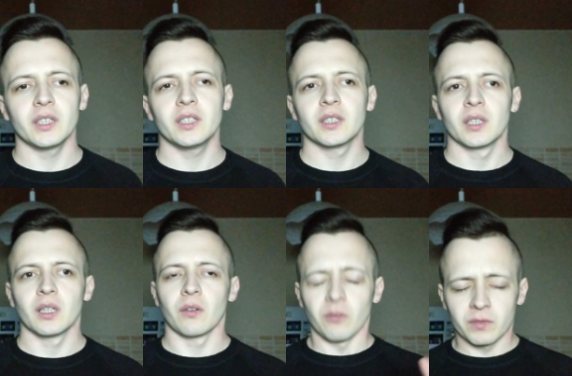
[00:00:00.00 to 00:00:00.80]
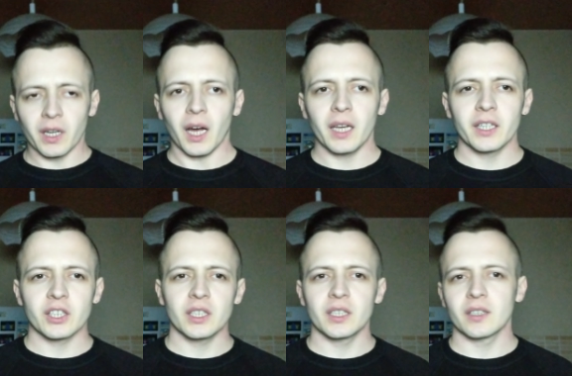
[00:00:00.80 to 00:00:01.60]
И в реальной
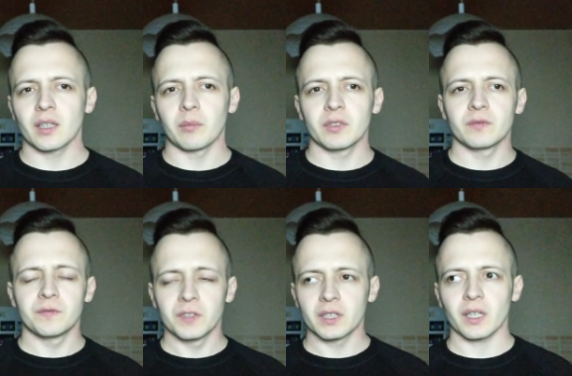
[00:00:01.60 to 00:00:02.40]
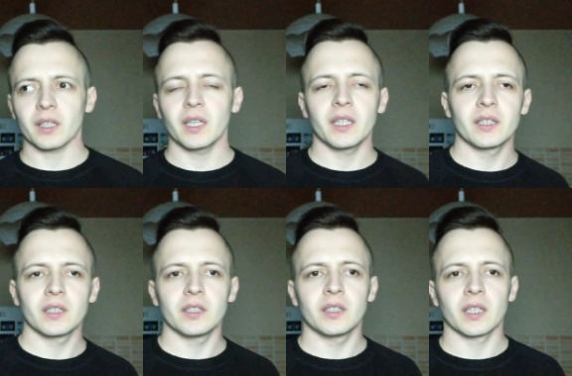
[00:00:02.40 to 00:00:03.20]
жизни, там, и в
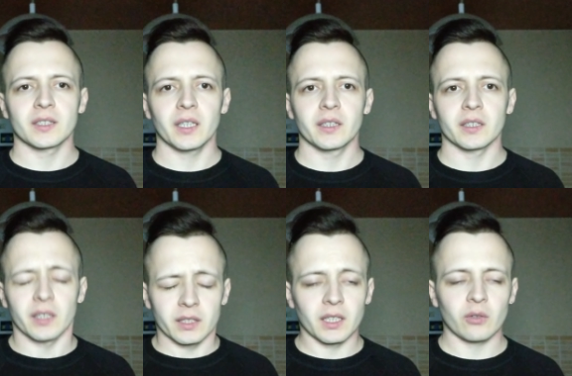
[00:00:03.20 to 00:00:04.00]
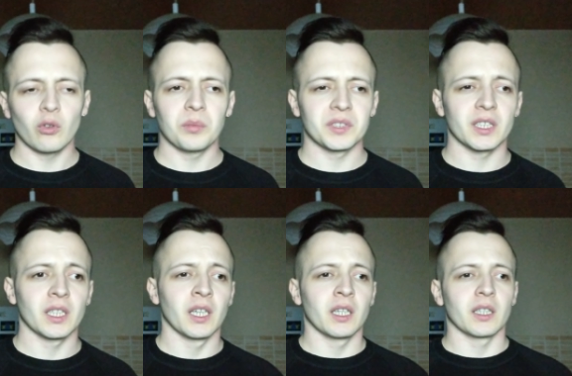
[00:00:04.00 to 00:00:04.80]
интернете, и на сайтах знакомств,
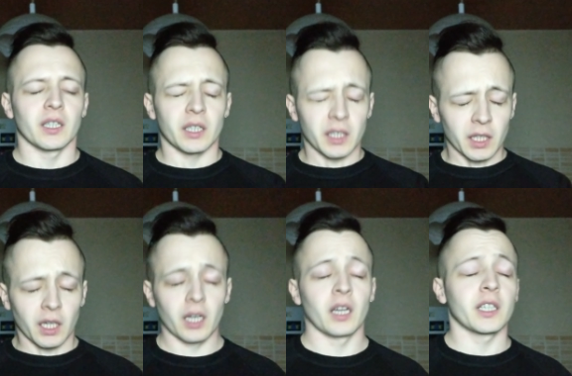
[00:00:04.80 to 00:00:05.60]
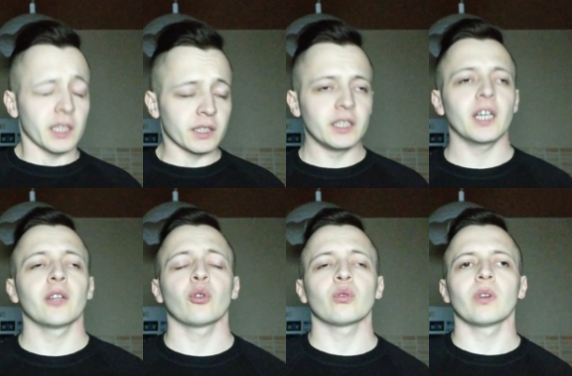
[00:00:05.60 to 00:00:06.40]
и
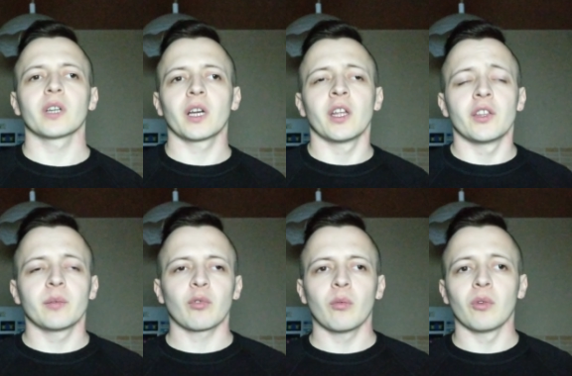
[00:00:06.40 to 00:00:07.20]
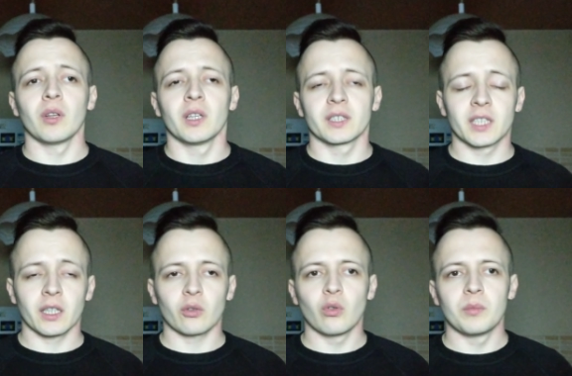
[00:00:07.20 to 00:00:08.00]
где, но только не пробовал
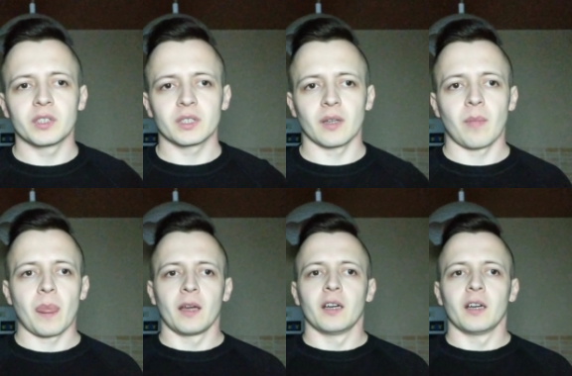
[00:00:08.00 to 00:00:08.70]
знакомиться.